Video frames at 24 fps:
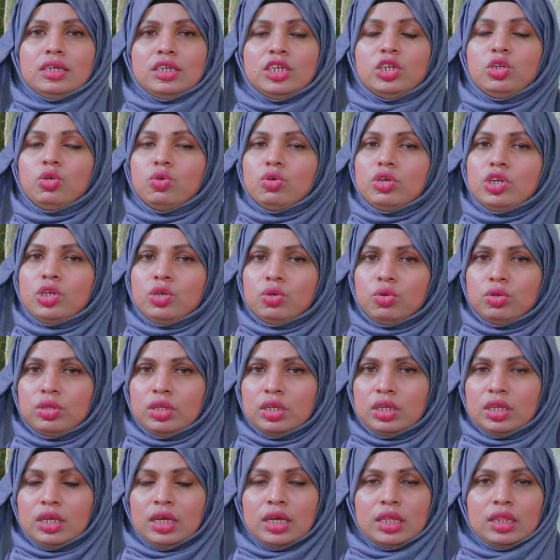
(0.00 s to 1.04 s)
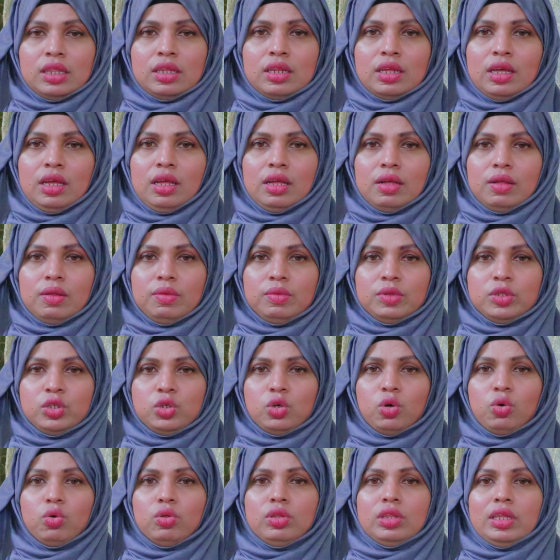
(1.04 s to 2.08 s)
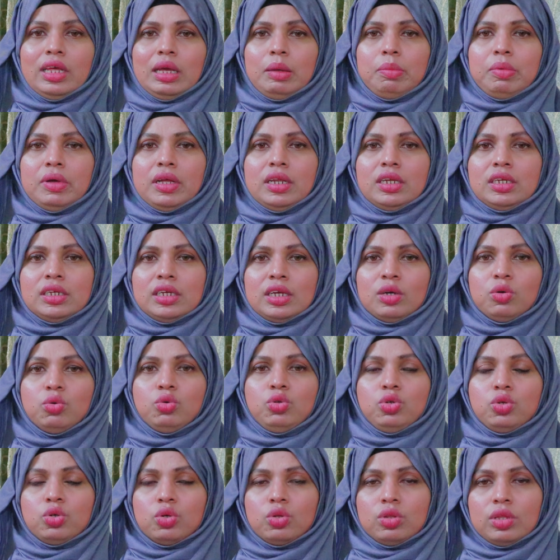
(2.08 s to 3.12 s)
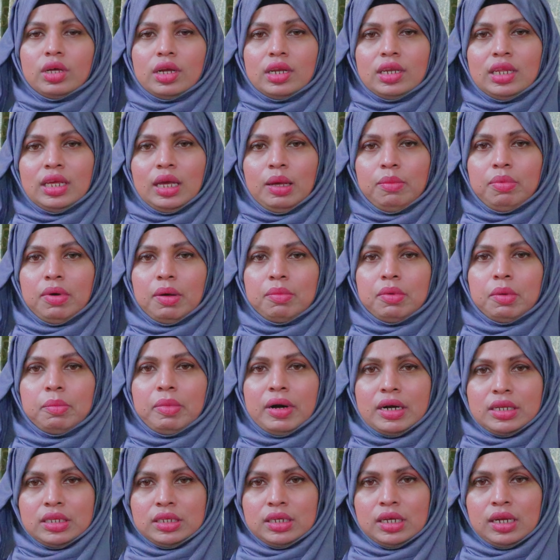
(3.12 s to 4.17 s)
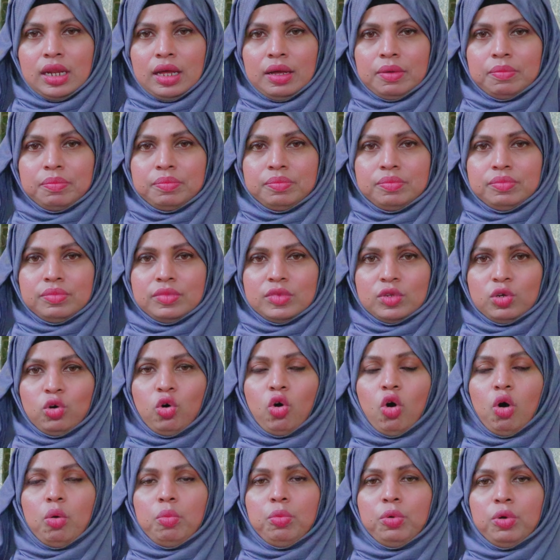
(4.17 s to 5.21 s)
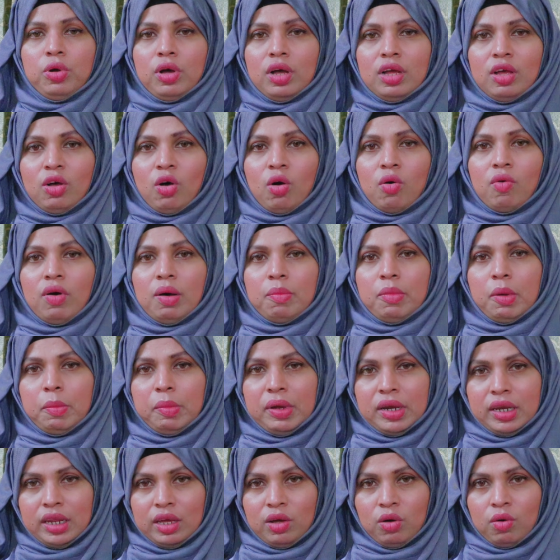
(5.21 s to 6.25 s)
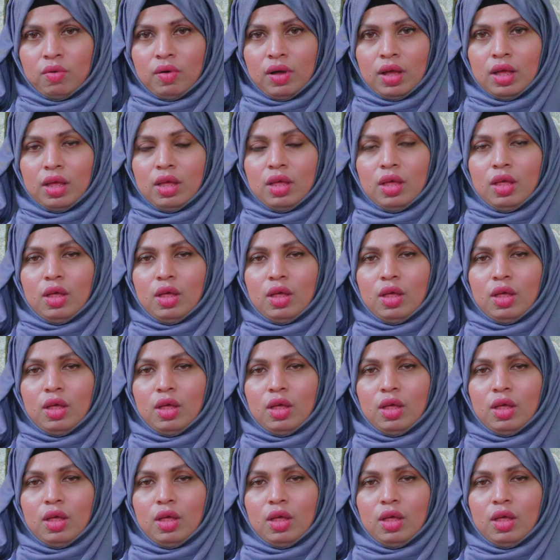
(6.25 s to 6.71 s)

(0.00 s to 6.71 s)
শিশু কিশোরদের ক্ষেত্রে যখন দেখবেন সে উচ্চতায় ঠিকভাবে বাড়ছে না খর্বকায় হওয়া বা বেটে হওয়া